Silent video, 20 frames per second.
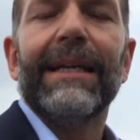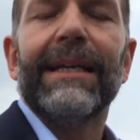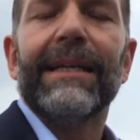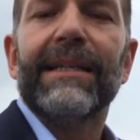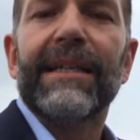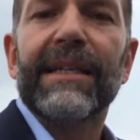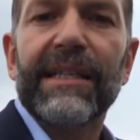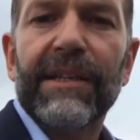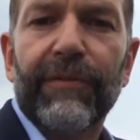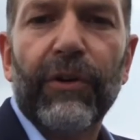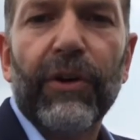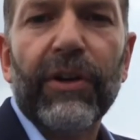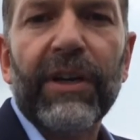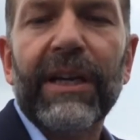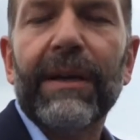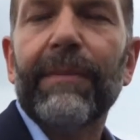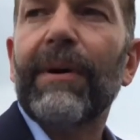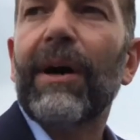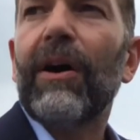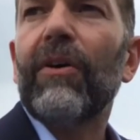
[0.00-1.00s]
Das erfordert
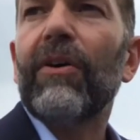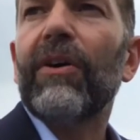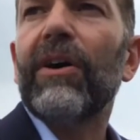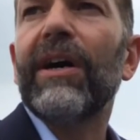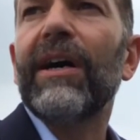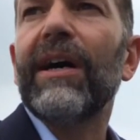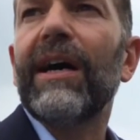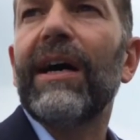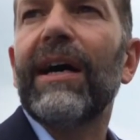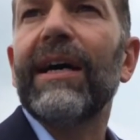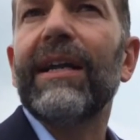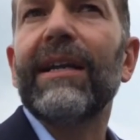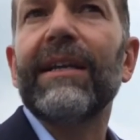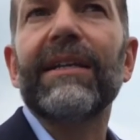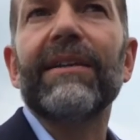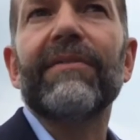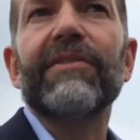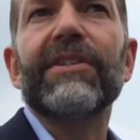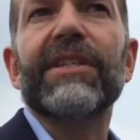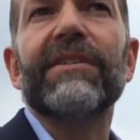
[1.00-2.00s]
aber auch einen
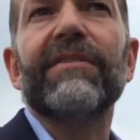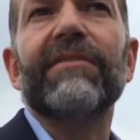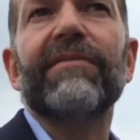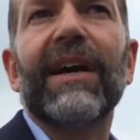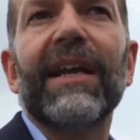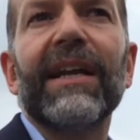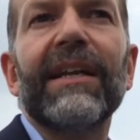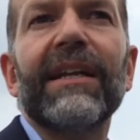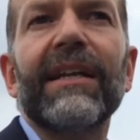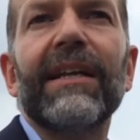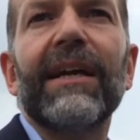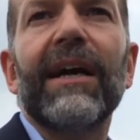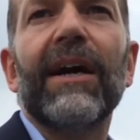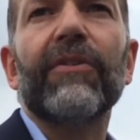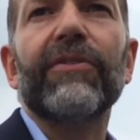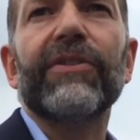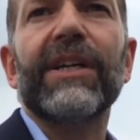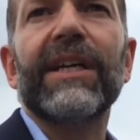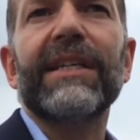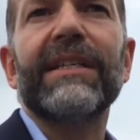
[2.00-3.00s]
gewissen Wandel
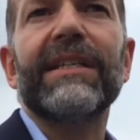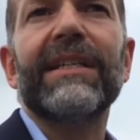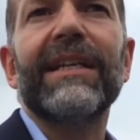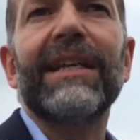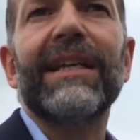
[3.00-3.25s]
auf Seite der